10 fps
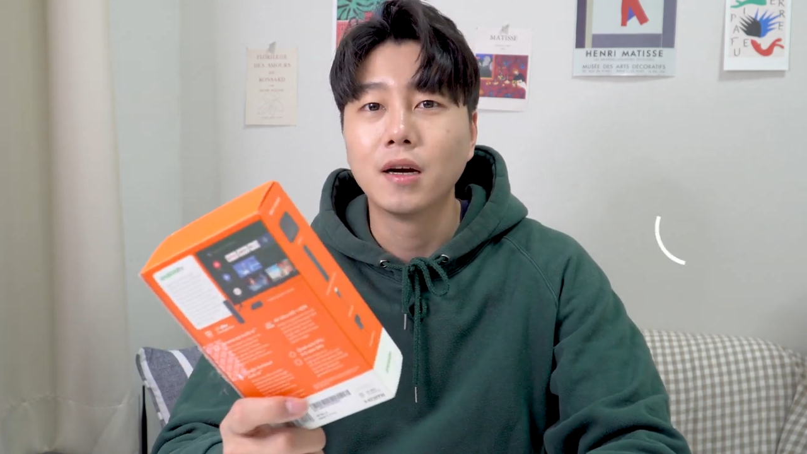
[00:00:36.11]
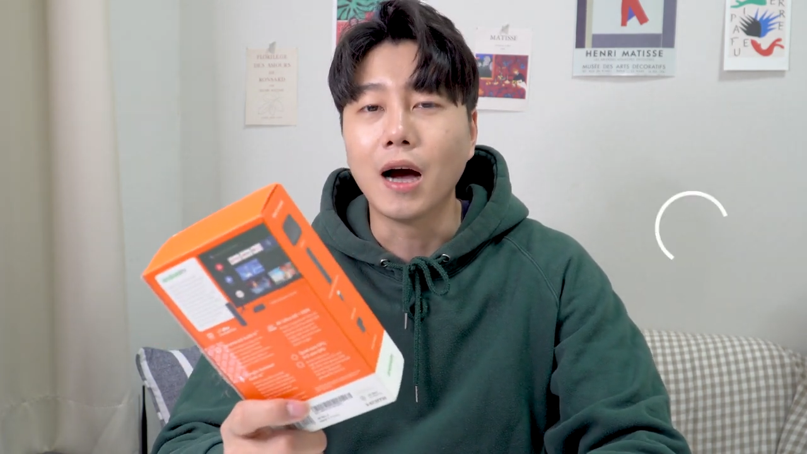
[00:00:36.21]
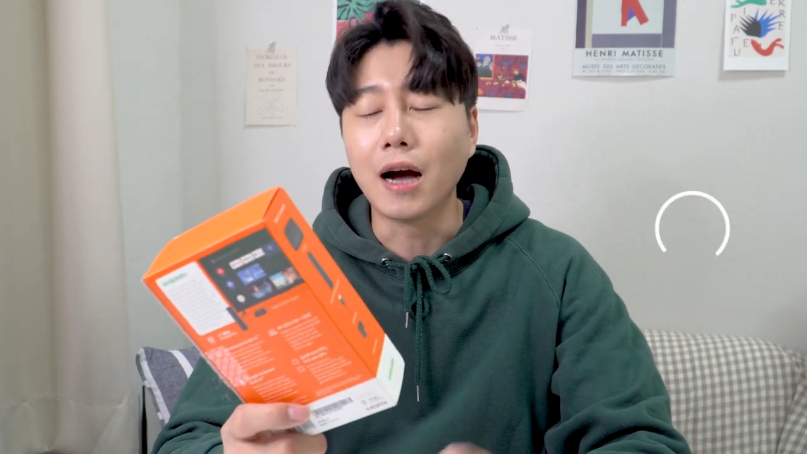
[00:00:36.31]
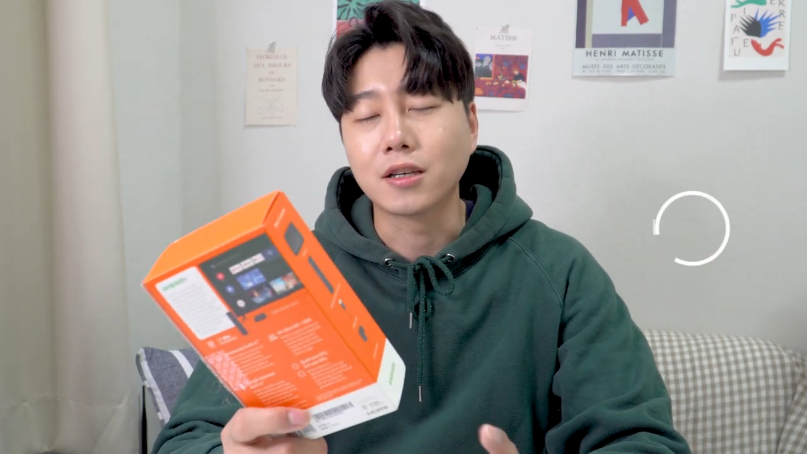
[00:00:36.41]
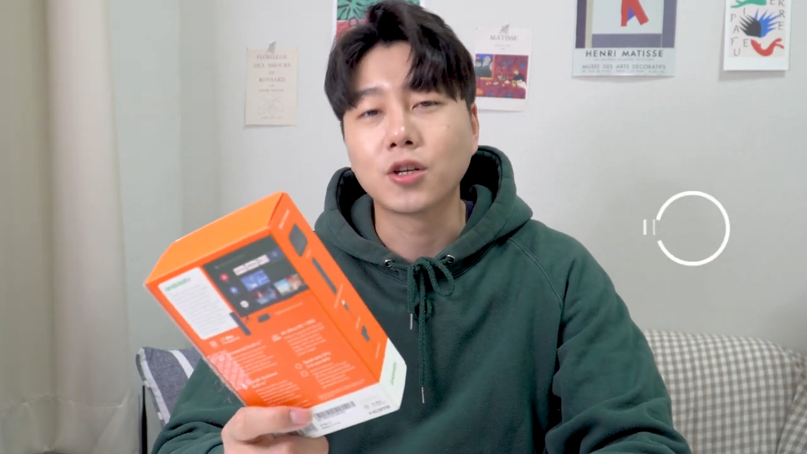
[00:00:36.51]

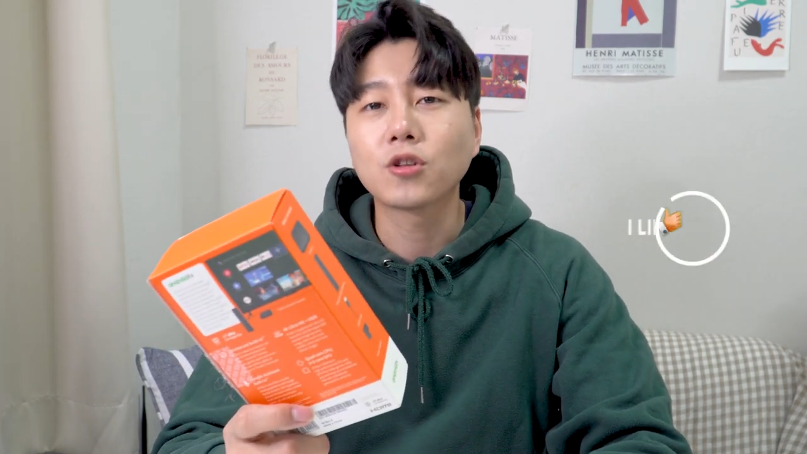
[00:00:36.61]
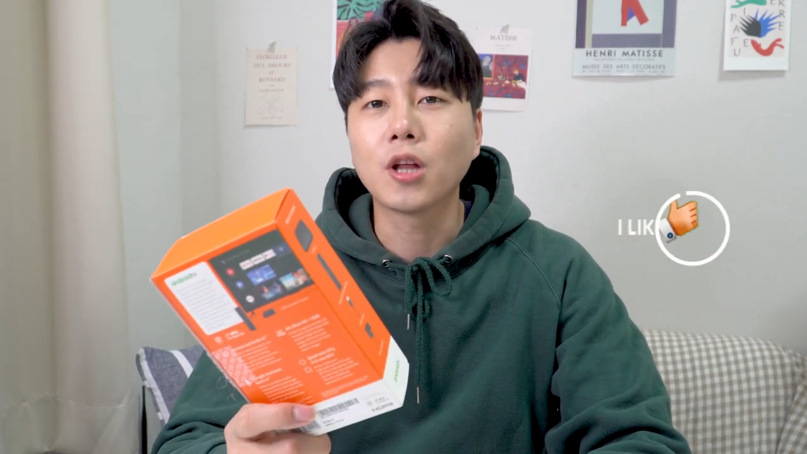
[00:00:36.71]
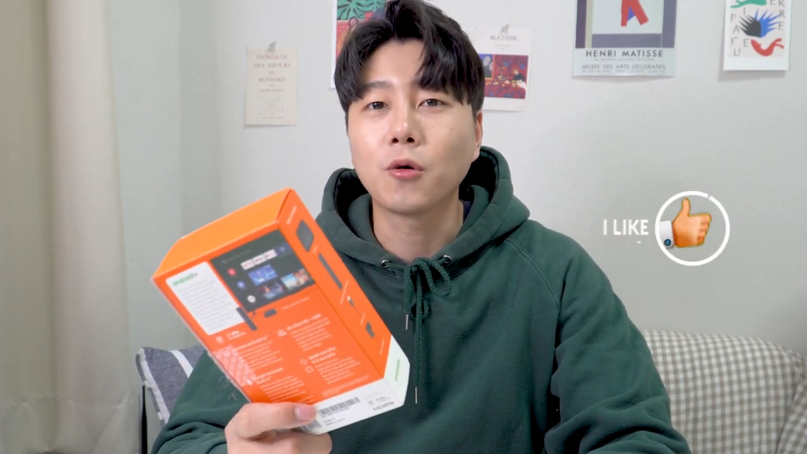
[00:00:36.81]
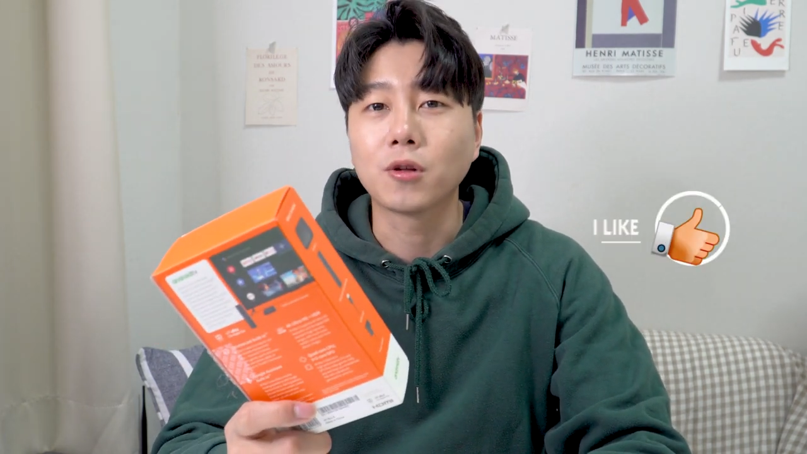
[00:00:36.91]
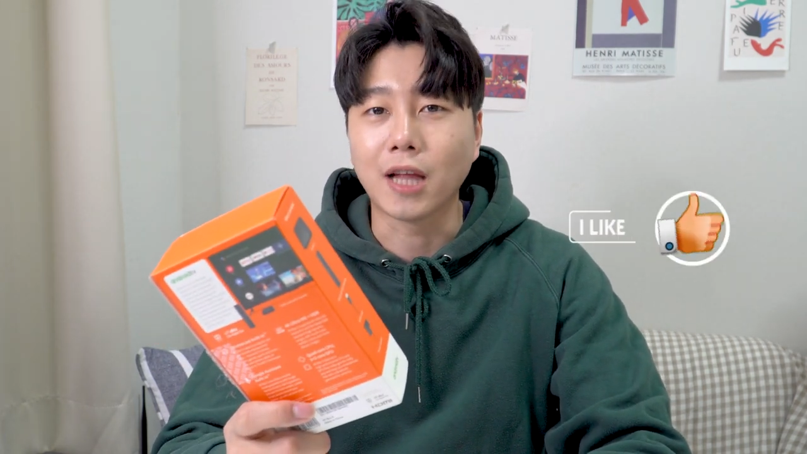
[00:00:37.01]
아
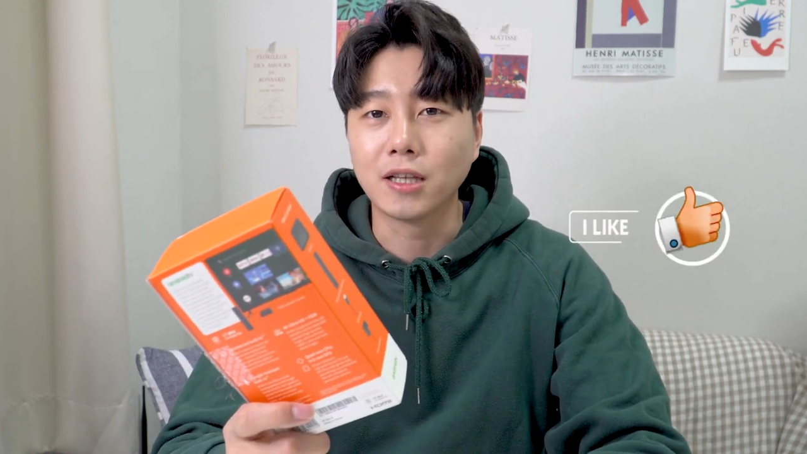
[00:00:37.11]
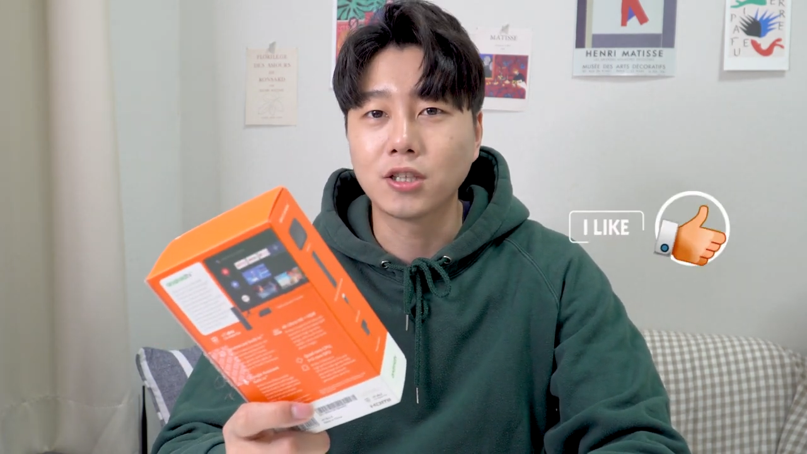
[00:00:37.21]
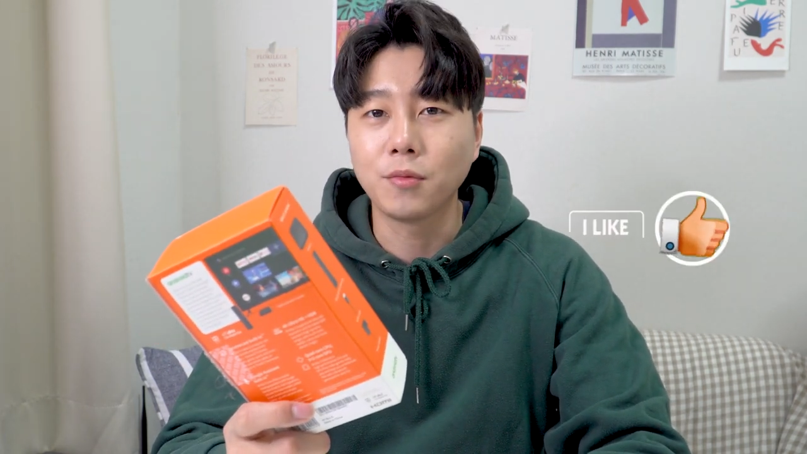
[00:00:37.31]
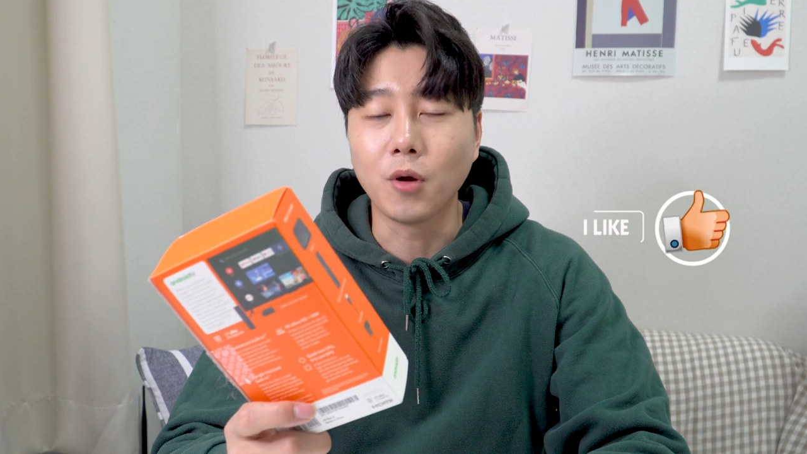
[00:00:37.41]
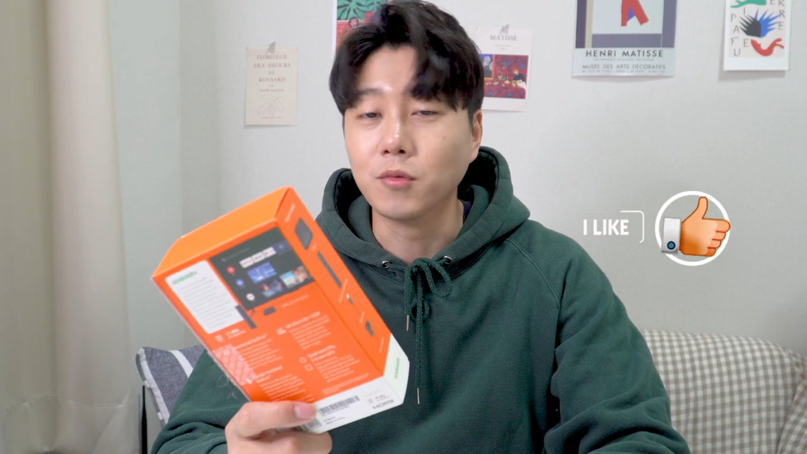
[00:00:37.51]
그렇다고
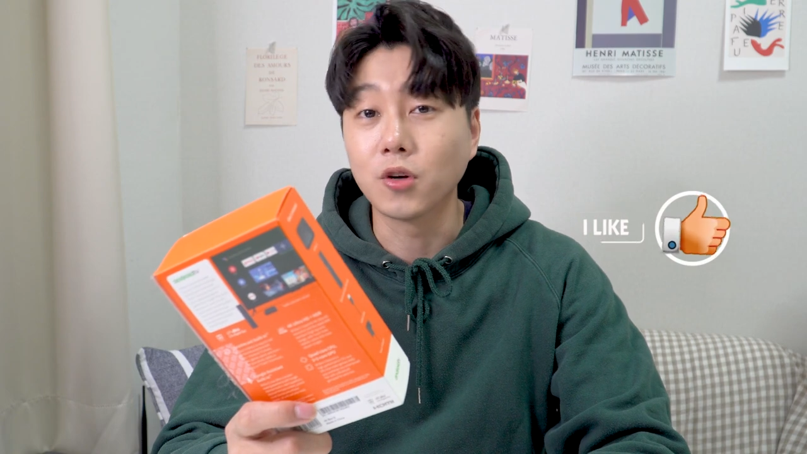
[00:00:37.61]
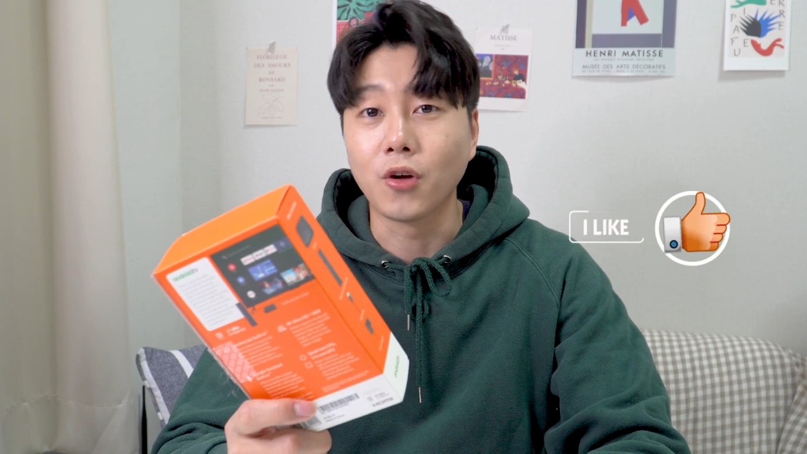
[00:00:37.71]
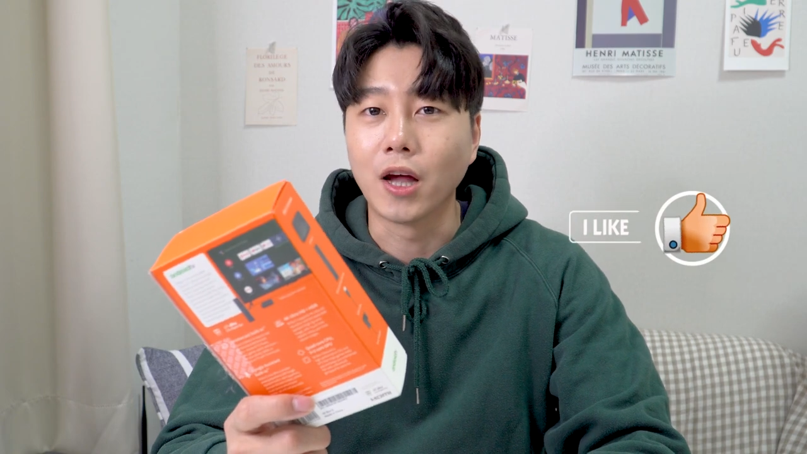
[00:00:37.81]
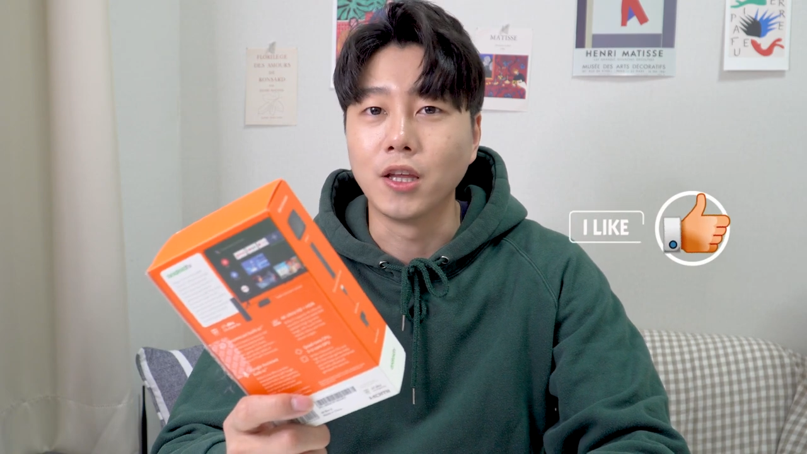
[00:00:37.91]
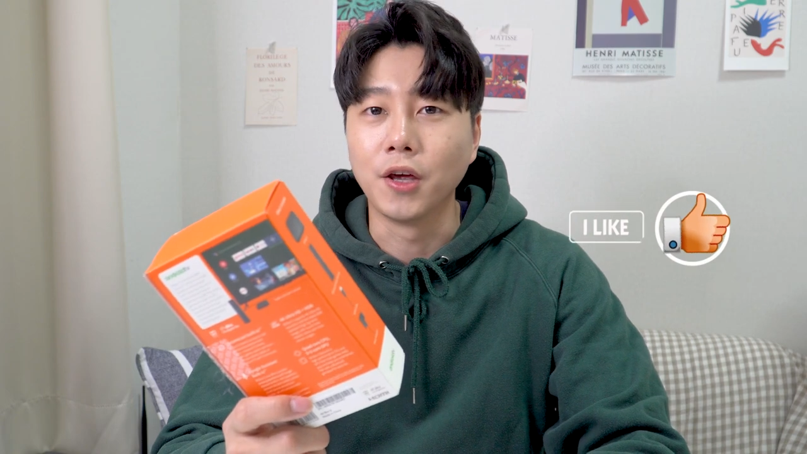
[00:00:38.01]
단점이 없는
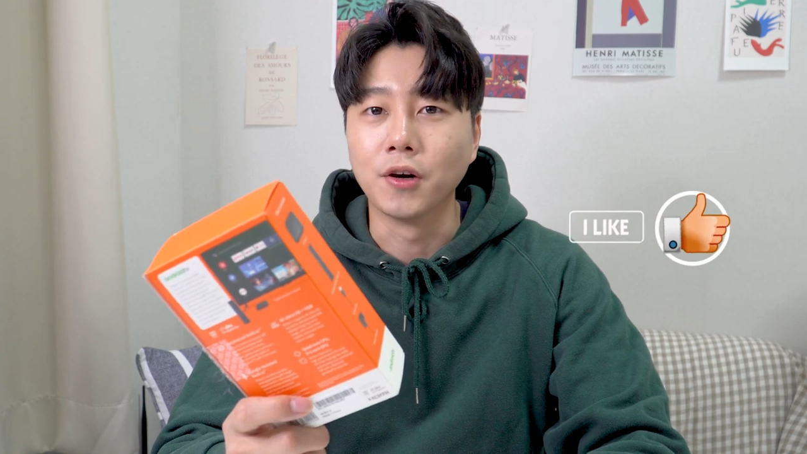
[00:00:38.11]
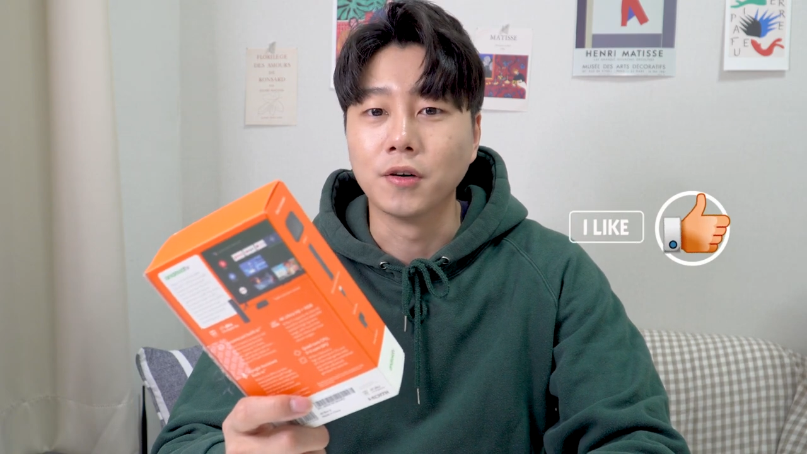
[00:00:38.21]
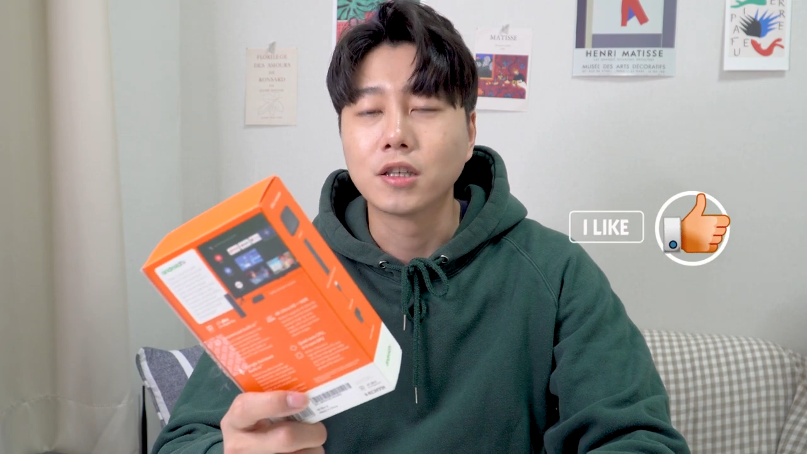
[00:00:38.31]
건 아니에요.